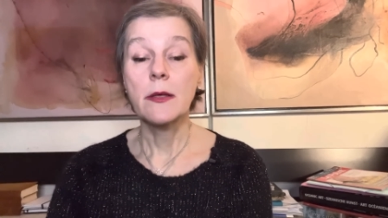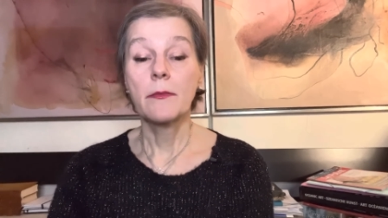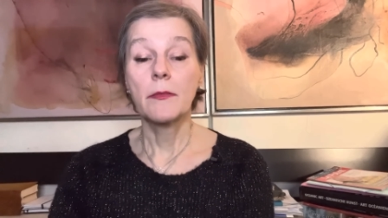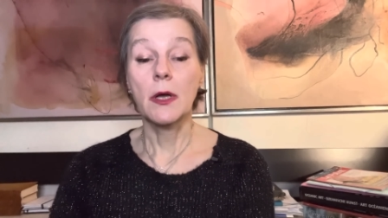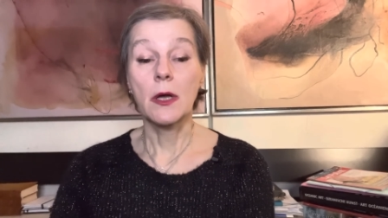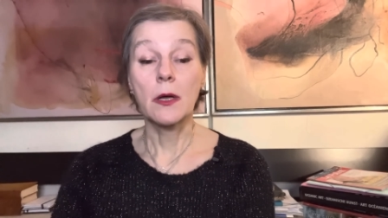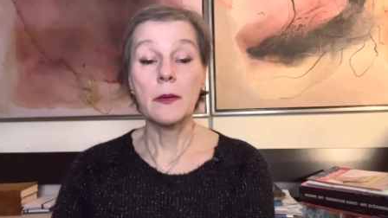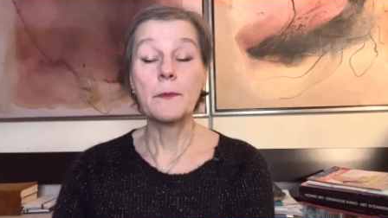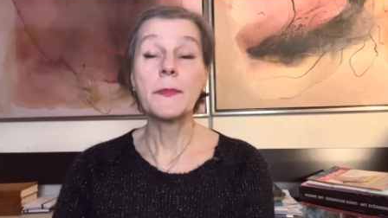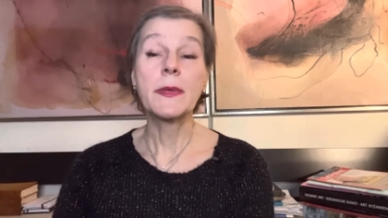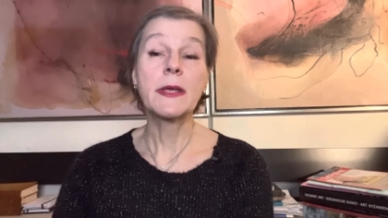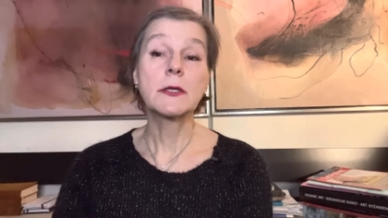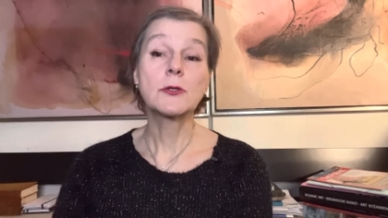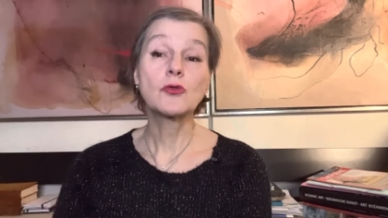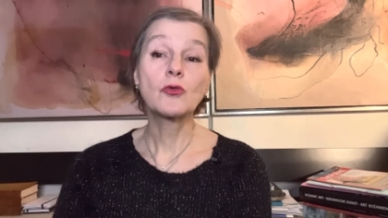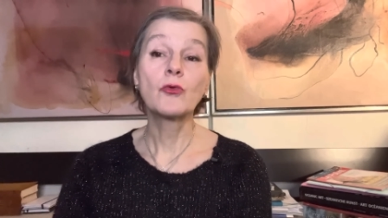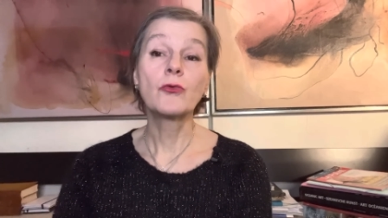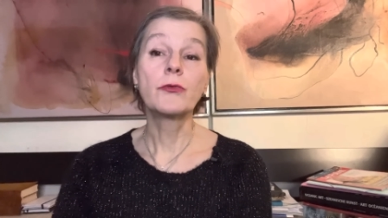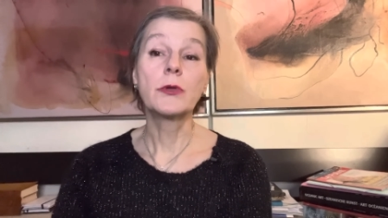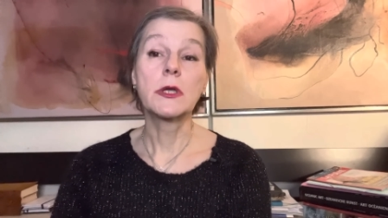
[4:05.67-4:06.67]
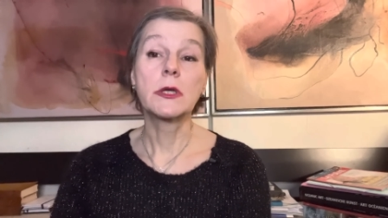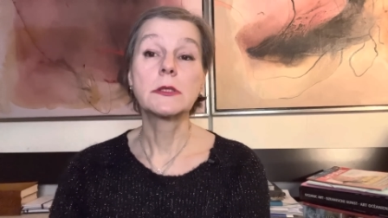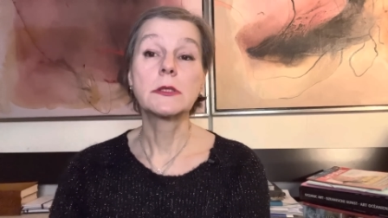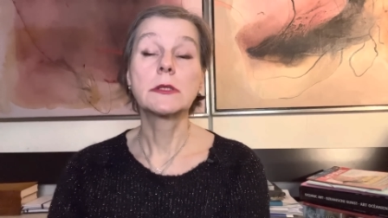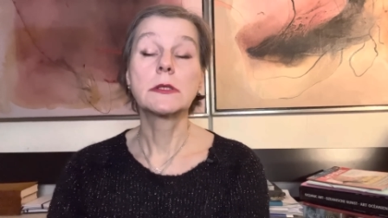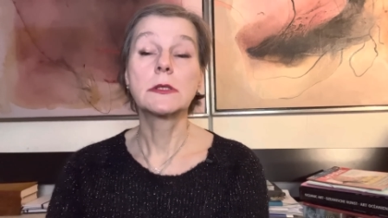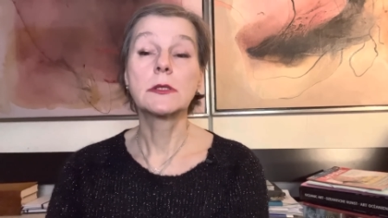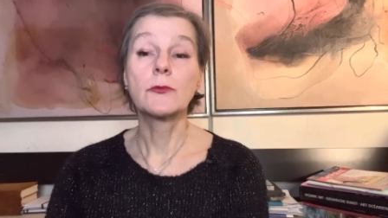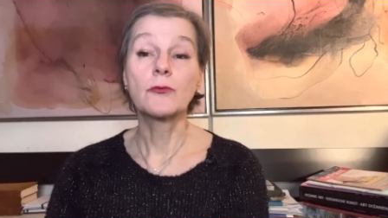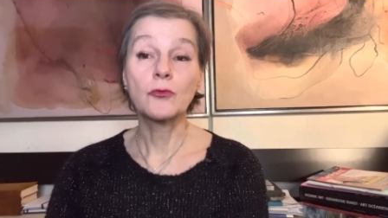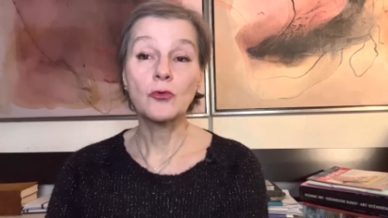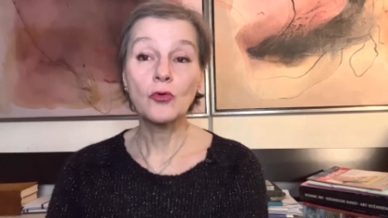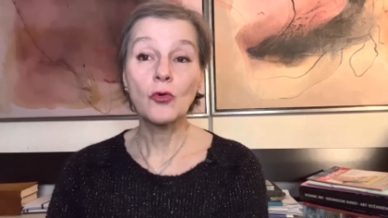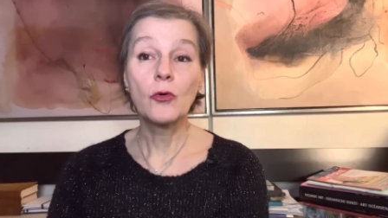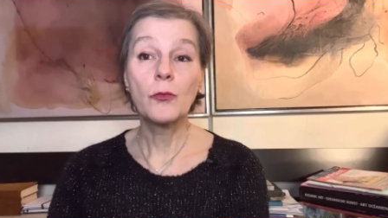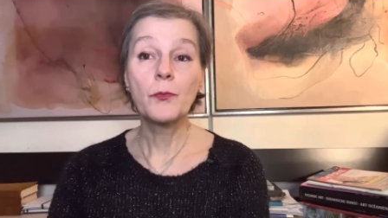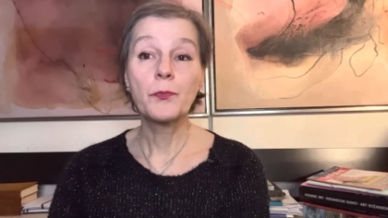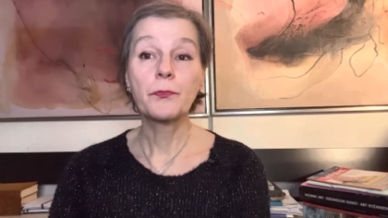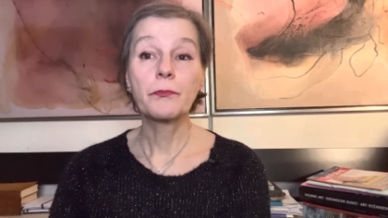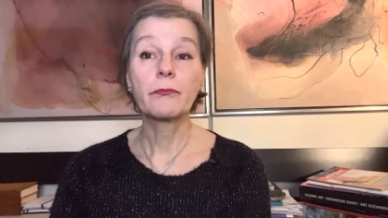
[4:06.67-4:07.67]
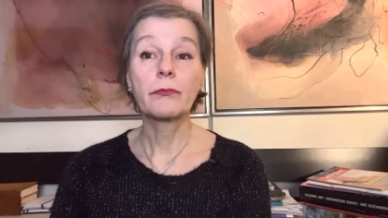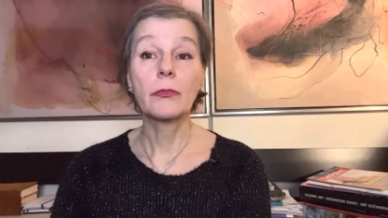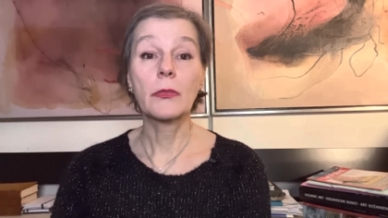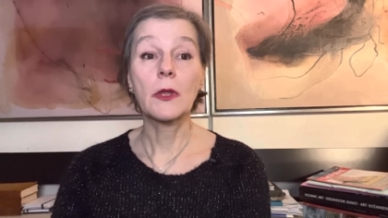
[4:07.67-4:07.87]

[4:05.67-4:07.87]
а, без уверенности в том,